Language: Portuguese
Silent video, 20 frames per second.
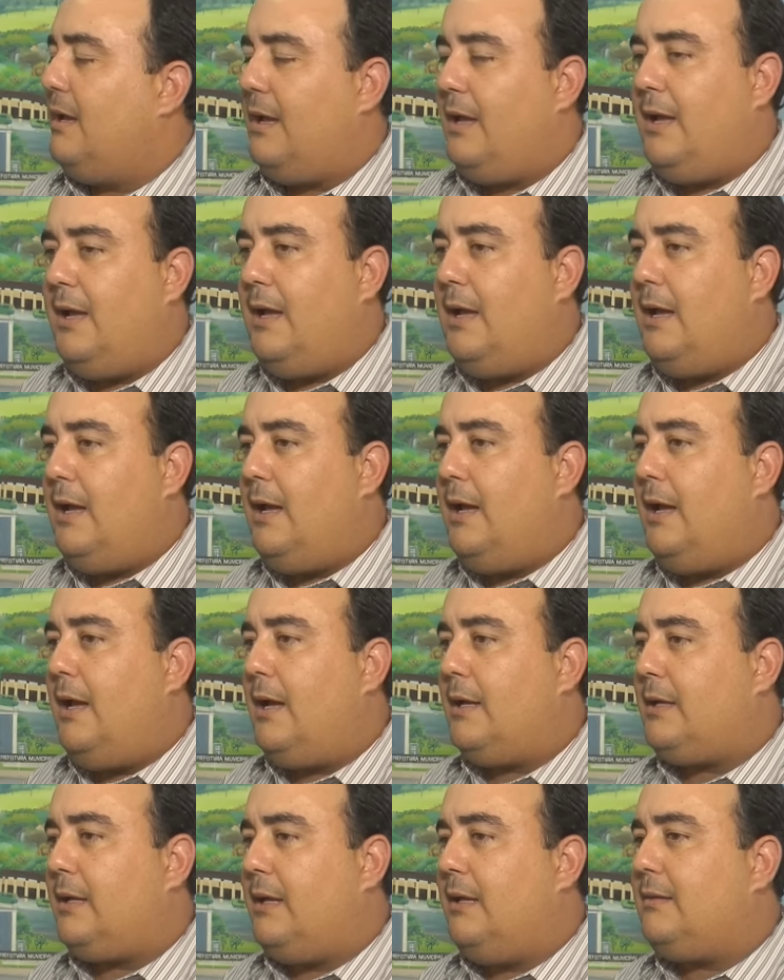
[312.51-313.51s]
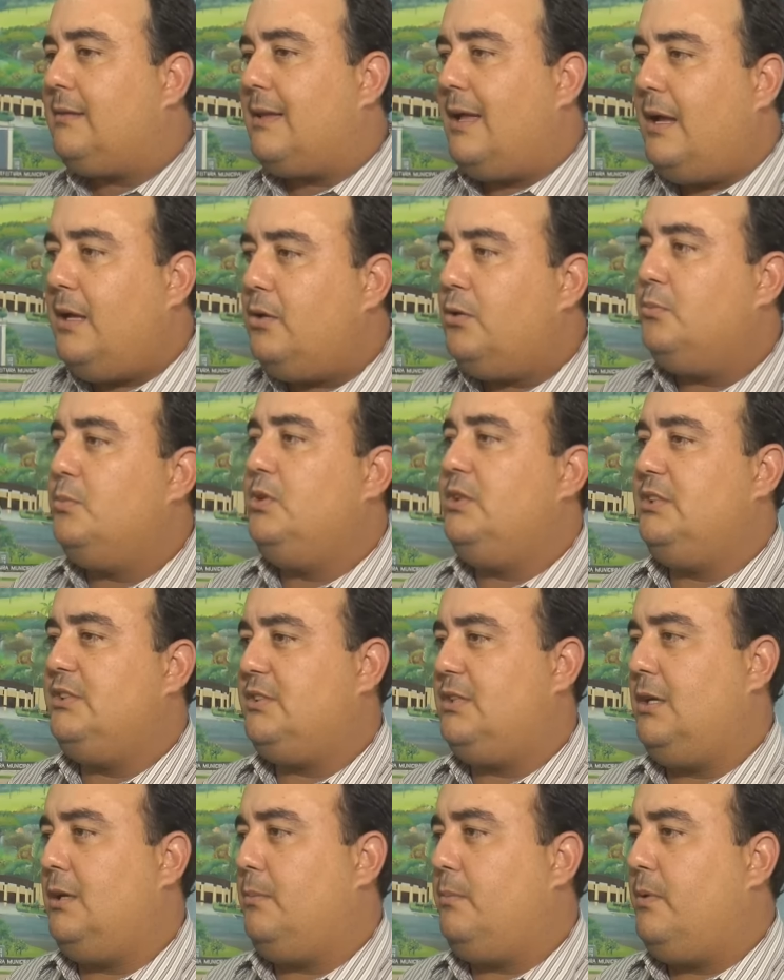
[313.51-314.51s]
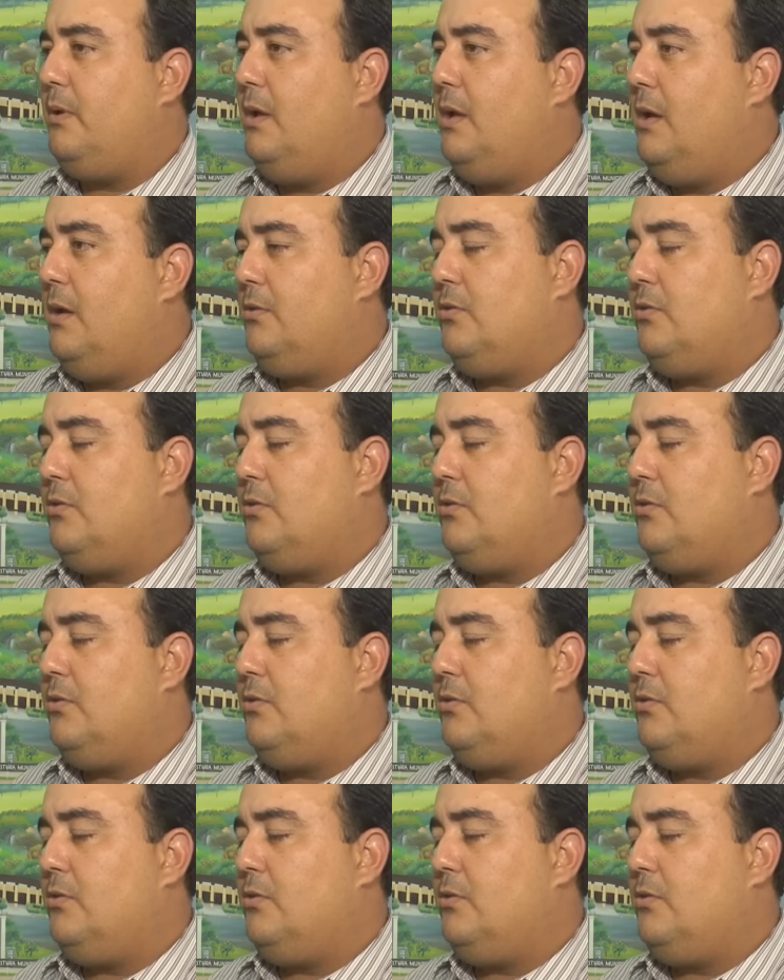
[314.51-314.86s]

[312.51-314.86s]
é, que tem no município.